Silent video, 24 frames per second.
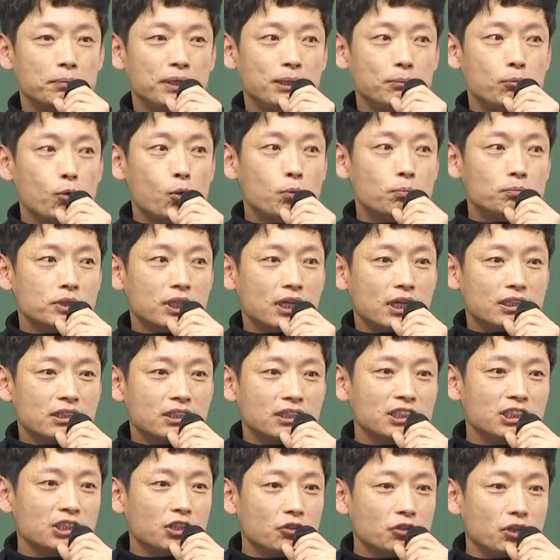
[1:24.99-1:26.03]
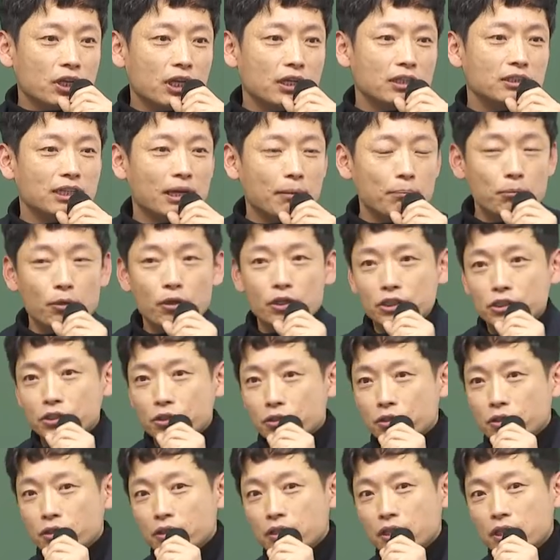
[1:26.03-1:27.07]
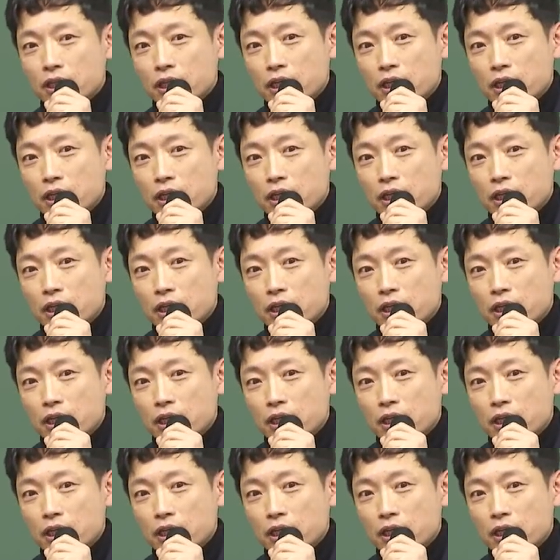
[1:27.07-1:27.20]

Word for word: 피보험자가 특정되어 있는 한 명이죠.